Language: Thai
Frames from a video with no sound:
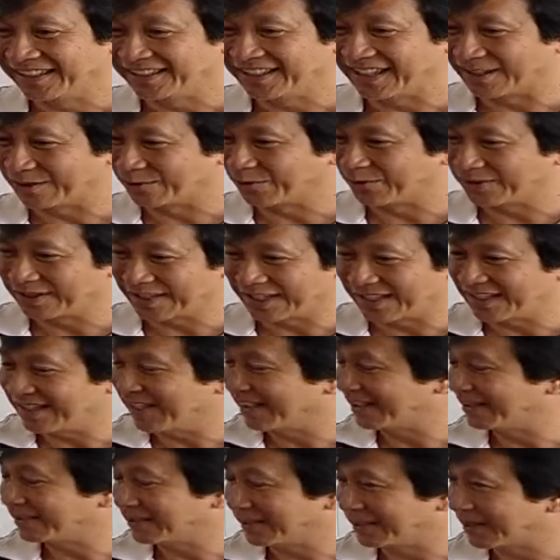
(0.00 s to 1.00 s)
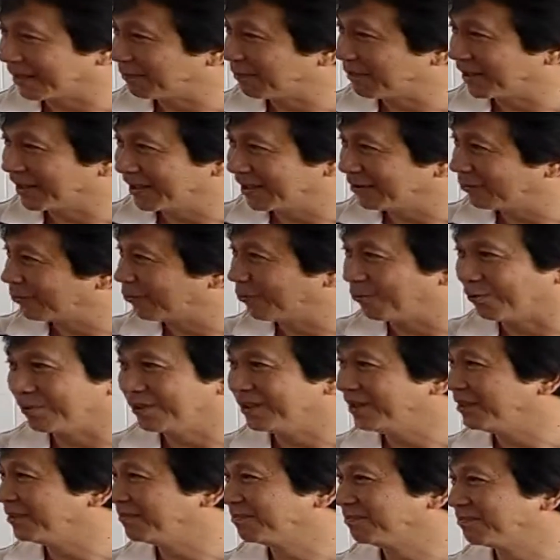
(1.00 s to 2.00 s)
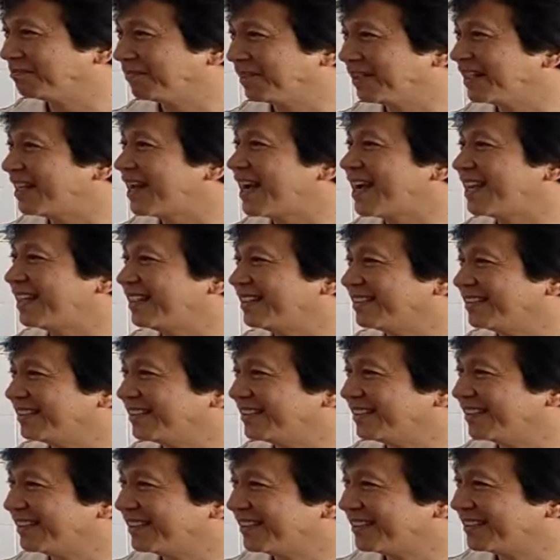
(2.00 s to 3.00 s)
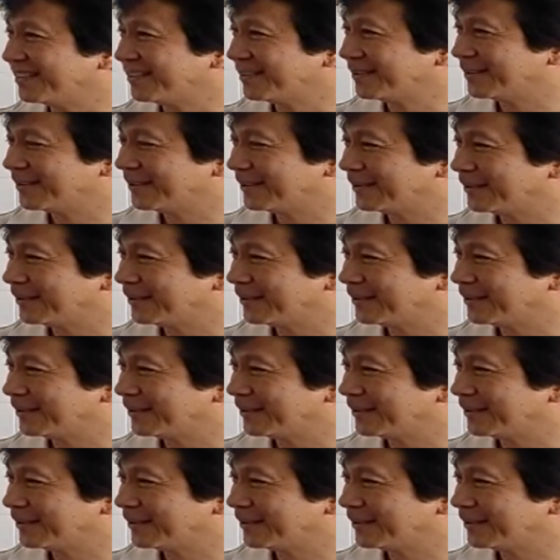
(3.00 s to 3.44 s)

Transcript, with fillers: เด็กคนไหนเห็นสนามเด็กเล่นโหนี้ไม่ได้เลยนอกจากเมื่อ ก่อน